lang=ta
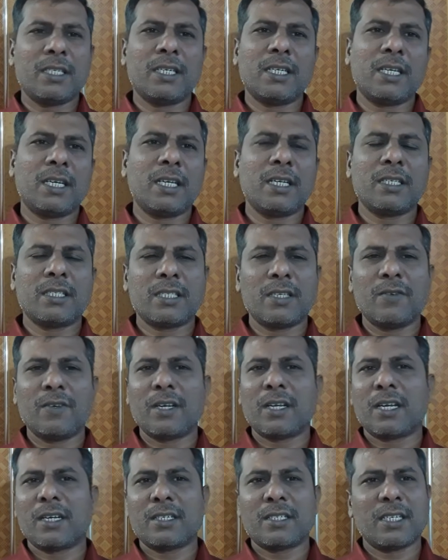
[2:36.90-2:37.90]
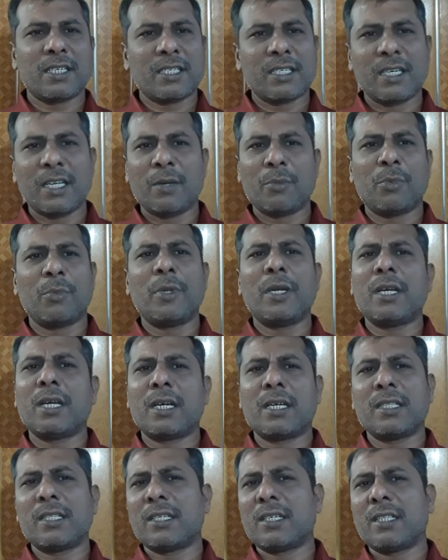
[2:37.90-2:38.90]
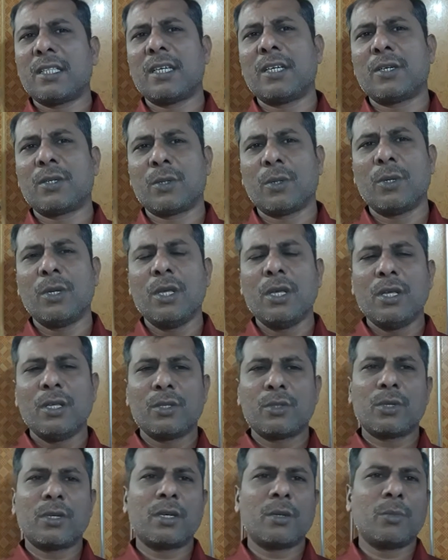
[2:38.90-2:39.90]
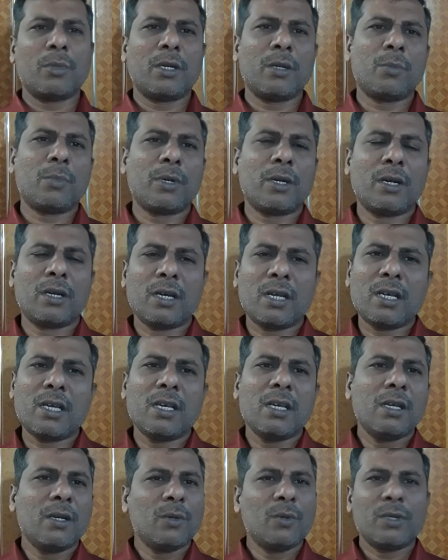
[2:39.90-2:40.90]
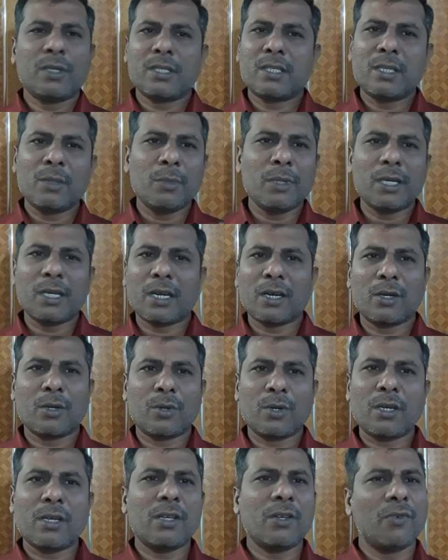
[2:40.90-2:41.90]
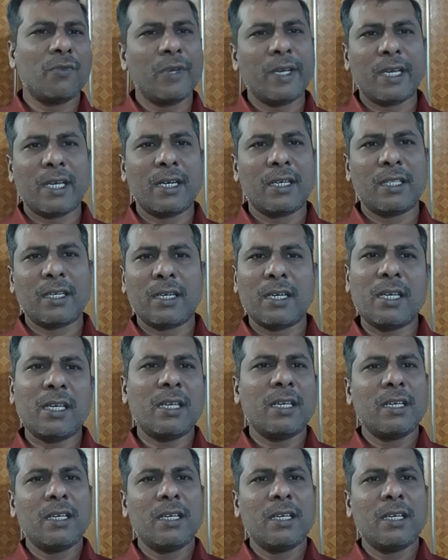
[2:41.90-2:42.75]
இன்ஜினியரிங் சிவில் கன்ஸ்ட்ரக்ஷன் எப்பவுமே நடந்துட்டு தான் இருக்கும் ஸோ நம்ம என்ன பண்ணலாம்னா ஒரு சிமெண்ட் கடை கூட வைக்கிறதுக்கு